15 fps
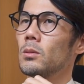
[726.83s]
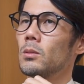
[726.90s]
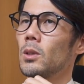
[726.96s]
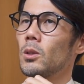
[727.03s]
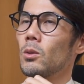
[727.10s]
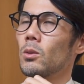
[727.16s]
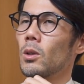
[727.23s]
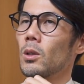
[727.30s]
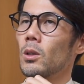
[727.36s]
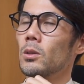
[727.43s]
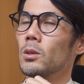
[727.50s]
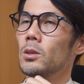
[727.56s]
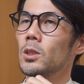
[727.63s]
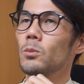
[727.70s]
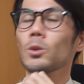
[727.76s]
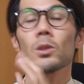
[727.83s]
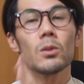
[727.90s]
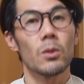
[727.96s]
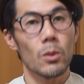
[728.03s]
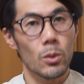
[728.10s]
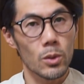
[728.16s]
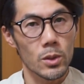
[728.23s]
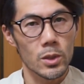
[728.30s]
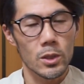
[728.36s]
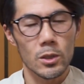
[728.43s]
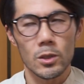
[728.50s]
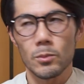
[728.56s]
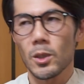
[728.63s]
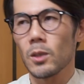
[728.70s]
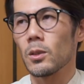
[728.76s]
なんていうのかな、人物撮りを今年進
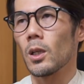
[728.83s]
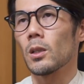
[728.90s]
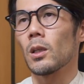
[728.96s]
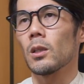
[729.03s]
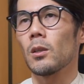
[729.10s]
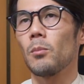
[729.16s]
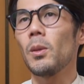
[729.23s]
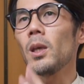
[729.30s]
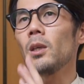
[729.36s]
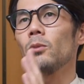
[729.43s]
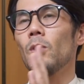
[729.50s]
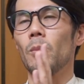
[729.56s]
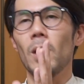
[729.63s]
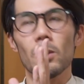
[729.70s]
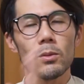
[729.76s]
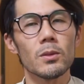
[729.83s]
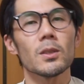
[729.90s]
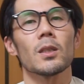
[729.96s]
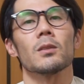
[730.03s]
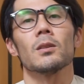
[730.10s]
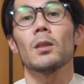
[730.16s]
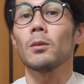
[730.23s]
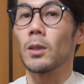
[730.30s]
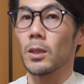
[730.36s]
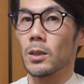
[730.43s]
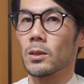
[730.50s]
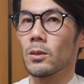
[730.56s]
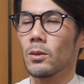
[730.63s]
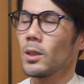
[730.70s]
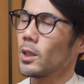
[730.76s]
めるにあたってメインはまあフルサイズになるわけで
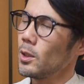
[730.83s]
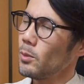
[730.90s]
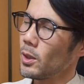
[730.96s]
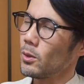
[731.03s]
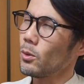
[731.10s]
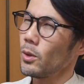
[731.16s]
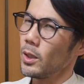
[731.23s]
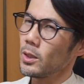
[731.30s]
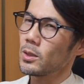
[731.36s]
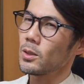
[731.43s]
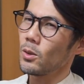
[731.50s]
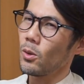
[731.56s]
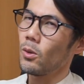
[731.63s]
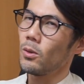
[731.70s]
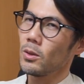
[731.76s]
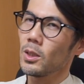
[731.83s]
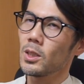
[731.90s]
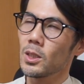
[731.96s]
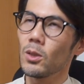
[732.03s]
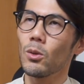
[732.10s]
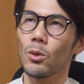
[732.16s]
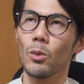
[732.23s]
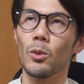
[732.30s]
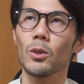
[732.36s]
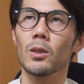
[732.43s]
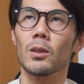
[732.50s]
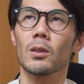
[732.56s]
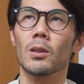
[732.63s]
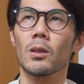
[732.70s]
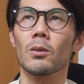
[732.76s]
すよ。なんか今のところ SO にしようと思っ
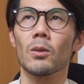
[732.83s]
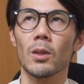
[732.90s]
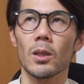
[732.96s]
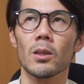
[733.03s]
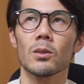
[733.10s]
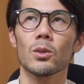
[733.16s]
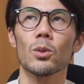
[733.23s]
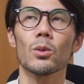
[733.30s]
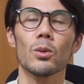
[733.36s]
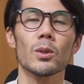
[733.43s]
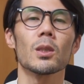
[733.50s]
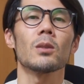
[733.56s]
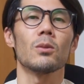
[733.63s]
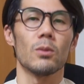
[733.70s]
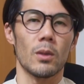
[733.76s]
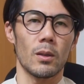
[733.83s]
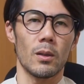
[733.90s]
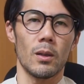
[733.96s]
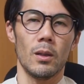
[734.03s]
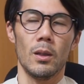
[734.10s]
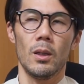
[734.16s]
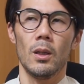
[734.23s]
てるのね、ちょうど良さそうだから。っ